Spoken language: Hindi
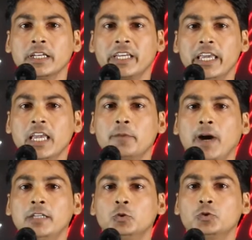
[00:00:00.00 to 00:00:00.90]
कि एक
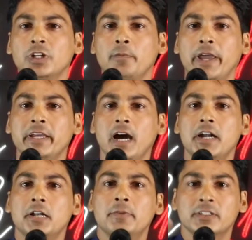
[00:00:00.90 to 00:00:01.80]
भाई दूसरे भाई का
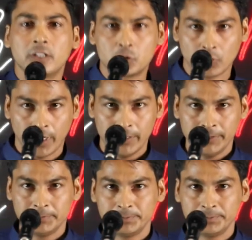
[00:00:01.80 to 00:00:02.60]
अंडरवियर तक चुरा ले